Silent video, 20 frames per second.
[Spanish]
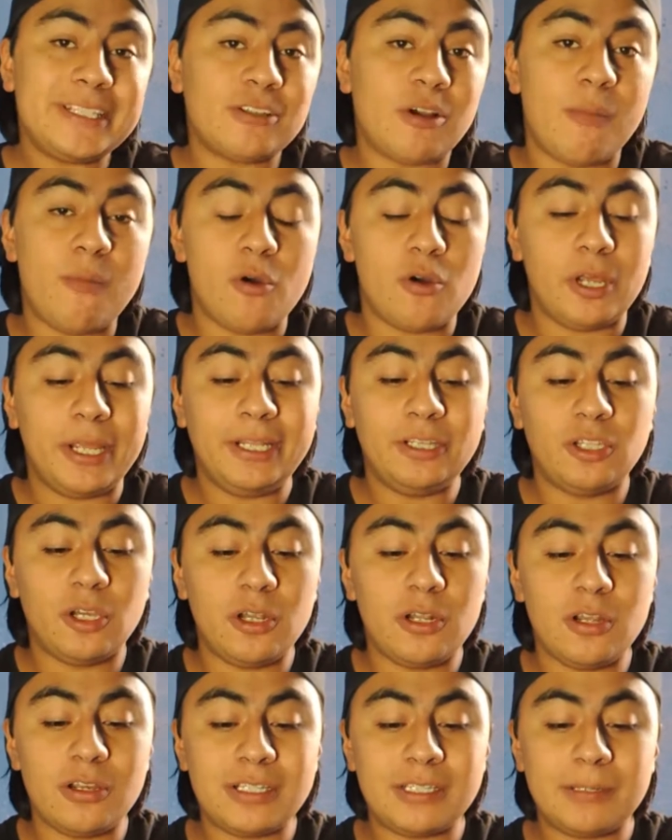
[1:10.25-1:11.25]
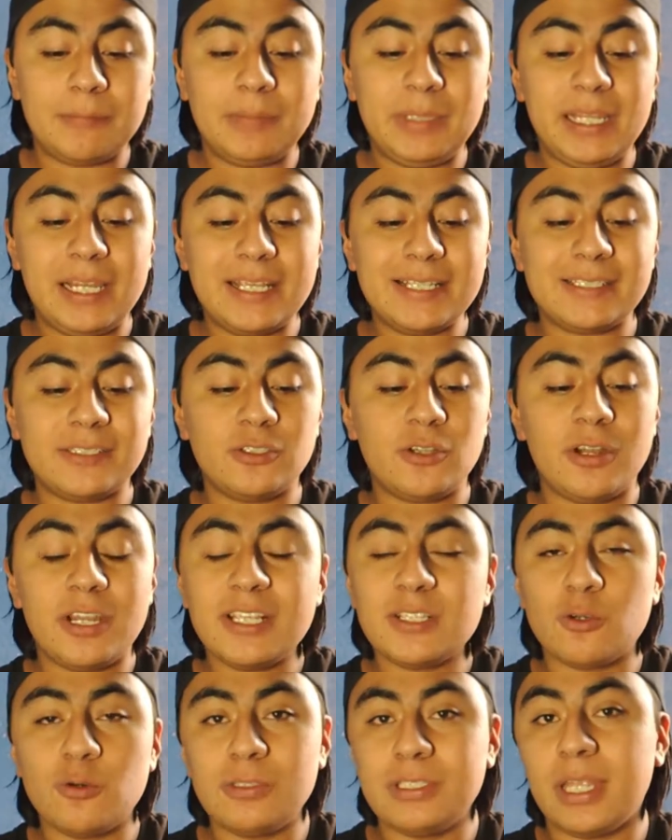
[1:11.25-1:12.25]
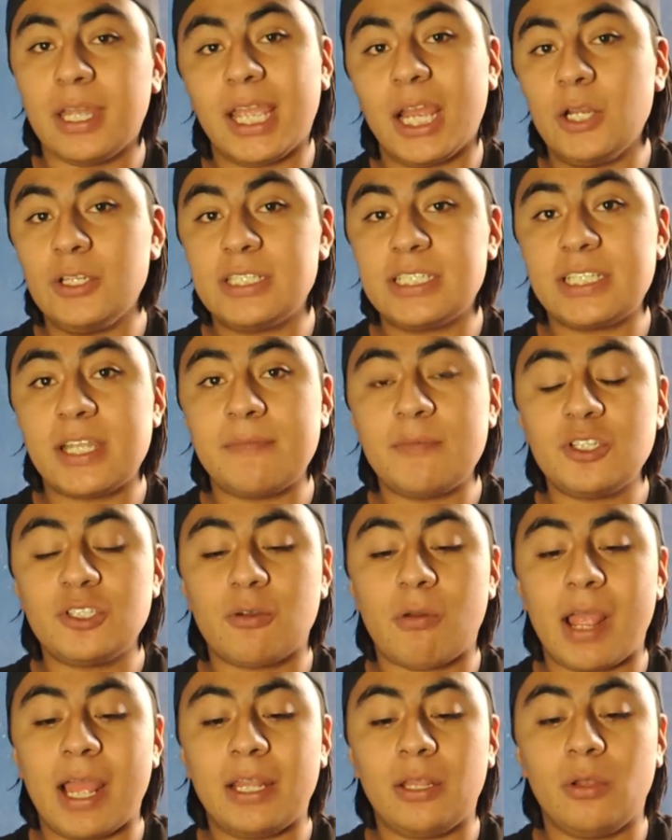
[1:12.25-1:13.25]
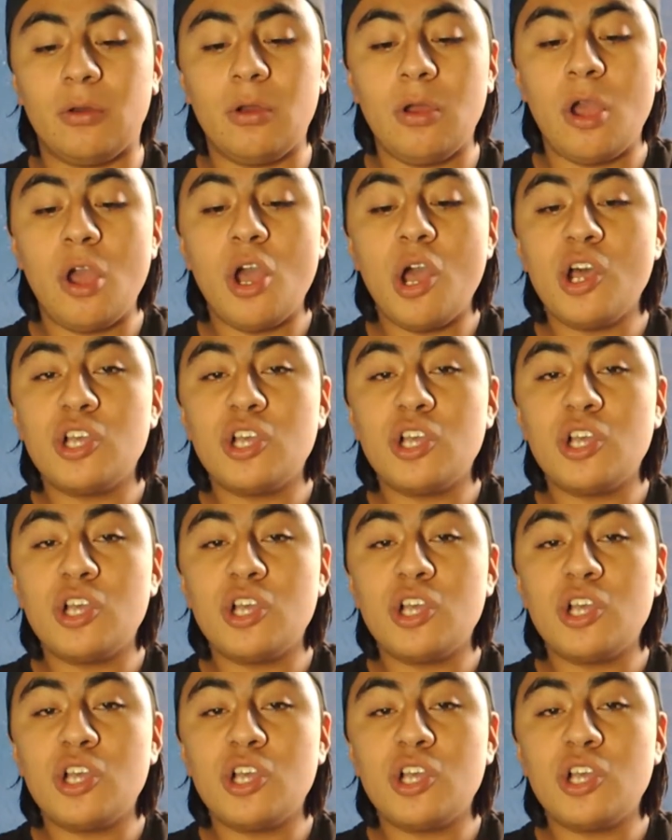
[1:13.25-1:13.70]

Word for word: Es como en todos los reptiles, no les gusta que los estemos tocando.